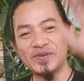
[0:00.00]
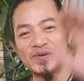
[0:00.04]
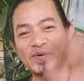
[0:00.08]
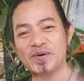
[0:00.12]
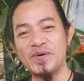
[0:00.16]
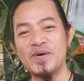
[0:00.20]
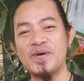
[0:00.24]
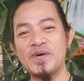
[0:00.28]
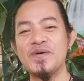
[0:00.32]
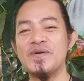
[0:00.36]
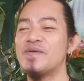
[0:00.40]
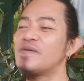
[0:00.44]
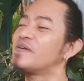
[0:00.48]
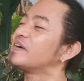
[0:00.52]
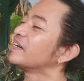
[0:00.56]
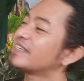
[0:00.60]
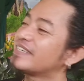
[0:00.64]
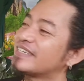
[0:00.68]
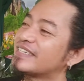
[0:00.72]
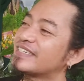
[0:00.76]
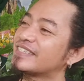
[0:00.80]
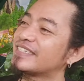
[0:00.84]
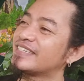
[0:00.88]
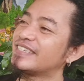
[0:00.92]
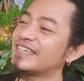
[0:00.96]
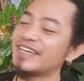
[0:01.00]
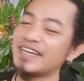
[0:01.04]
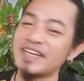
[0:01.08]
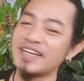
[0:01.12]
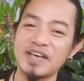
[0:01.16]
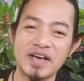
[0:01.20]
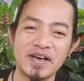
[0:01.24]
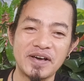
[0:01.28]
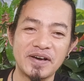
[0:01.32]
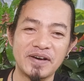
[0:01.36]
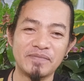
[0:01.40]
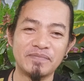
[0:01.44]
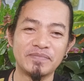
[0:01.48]
so
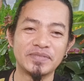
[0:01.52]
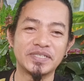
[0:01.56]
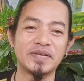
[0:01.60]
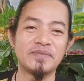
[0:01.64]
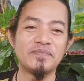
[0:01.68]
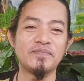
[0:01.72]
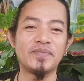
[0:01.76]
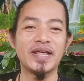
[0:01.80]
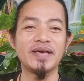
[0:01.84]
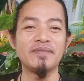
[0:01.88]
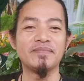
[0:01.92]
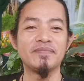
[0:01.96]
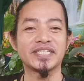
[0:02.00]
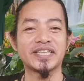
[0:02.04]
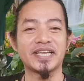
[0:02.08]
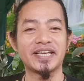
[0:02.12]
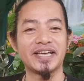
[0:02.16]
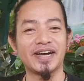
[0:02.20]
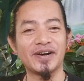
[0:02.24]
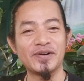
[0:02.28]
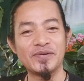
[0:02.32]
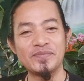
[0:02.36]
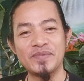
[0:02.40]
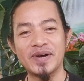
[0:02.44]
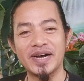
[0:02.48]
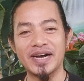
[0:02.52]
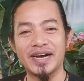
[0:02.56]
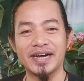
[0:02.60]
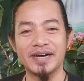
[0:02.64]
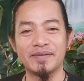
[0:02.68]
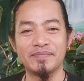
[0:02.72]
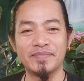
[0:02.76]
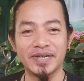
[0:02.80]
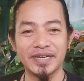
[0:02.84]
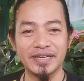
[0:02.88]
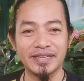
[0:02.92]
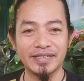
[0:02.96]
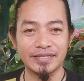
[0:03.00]
Siyempre, masaya akong
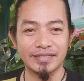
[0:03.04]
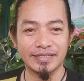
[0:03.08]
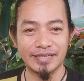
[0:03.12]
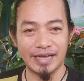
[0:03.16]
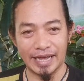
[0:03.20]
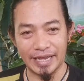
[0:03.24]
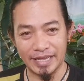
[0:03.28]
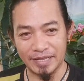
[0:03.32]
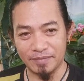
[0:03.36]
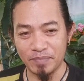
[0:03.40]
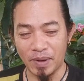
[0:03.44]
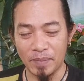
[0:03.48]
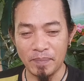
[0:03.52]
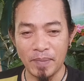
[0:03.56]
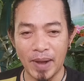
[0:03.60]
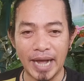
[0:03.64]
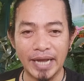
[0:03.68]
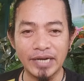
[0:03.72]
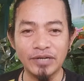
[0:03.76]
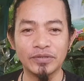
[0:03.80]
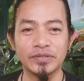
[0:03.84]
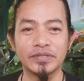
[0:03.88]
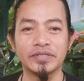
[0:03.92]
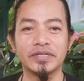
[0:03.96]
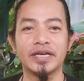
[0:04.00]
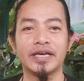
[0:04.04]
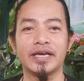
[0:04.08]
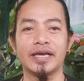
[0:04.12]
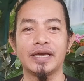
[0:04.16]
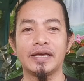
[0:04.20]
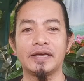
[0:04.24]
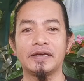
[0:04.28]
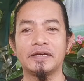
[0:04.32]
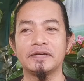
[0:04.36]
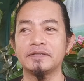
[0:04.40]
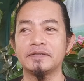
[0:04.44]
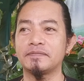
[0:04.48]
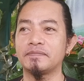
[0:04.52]
makabay. Kahit papano,
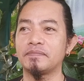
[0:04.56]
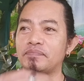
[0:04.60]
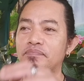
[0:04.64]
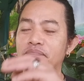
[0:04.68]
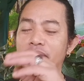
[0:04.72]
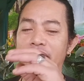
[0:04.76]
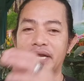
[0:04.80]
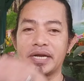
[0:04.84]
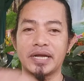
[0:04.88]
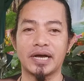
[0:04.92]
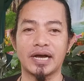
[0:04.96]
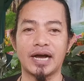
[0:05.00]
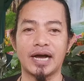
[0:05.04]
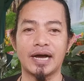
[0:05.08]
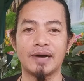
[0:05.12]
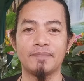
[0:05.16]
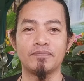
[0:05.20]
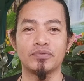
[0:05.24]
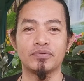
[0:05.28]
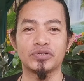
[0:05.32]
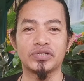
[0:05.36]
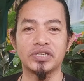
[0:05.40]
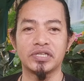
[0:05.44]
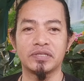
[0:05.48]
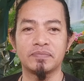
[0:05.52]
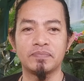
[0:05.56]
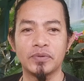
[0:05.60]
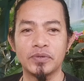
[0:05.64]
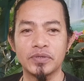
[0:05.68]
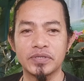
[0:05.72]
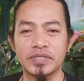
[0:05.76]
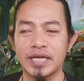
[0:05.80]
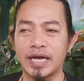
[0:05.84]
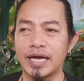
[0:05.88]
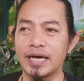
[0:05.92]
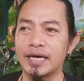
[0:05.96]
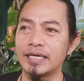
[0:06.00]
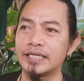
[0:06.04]
eh, may naka-appreciate po
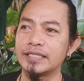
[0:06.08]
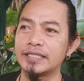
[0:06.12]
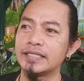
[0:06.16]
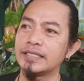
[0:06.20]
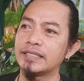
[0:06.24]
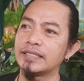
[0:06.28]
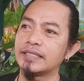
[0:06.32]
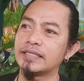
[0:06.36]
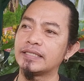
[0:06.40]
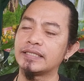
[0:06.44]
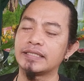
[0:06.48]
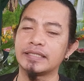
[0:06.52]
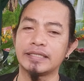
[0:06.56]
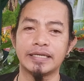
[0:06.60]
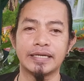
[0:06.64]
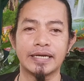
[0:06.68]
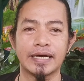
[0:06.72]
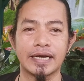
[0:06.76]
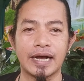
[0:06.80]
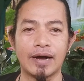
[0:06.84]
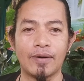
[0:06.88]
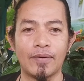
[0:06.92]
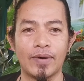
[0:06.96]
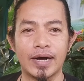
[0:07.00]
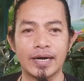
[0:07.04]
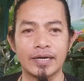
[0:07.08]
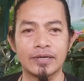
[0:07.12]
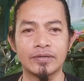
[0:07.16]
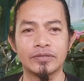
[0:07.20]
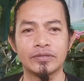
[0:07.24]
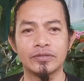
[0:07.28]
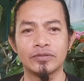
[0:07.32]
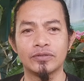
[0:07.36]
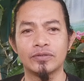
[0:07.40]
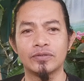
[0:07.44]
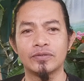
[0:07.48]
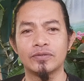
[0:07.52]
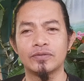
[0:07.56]
sa ginagawa ko.
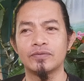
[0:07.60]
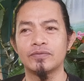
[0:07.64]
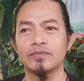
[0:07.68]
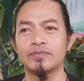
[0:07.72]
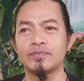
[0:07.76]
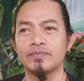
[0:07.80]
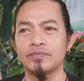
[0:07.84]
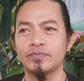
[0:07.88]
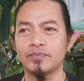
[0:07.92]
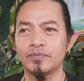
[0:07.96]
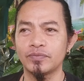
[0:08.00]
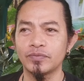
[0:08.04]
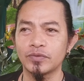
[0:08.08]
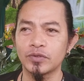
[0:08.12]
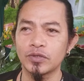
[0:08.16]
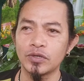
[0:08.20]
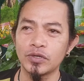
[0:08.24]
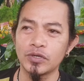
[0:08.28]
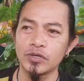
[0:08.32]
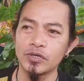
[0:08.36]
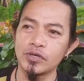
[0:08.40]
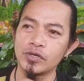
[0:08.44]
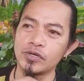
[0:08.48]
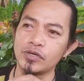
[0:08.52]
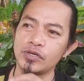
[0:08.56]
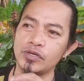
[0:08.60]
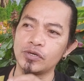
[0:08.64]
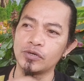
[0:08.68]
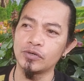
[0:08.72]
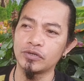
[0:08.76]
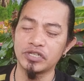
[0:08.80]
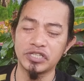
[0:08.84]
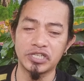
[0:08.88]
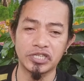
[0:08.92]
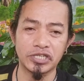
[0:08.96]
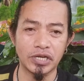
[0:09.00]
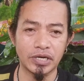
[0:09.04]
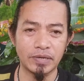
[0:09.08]

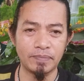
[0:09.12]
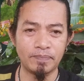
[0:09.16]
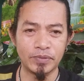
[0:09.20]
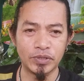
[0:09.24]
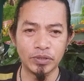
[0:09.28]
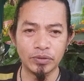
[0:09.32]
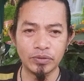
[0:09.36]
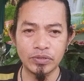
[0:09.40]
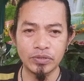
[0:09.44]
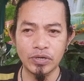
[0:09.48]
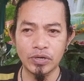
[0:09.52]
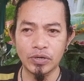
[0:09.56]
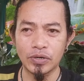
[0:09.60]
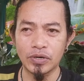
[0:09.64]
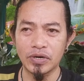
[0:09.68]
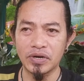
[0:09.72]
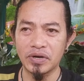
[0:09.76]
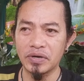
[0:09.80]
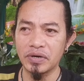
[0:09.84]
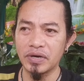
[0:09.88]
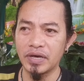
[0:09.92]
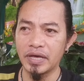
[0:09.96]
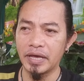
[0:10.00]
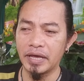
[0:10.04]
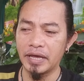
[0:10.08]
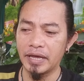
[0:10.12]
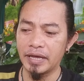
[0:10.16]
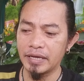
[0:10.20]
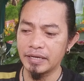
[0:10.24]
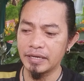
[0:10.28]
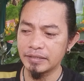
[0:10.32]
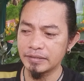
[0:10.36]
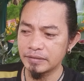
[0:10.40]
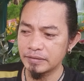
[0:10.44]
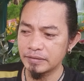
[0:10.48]
Yung description ko, eh,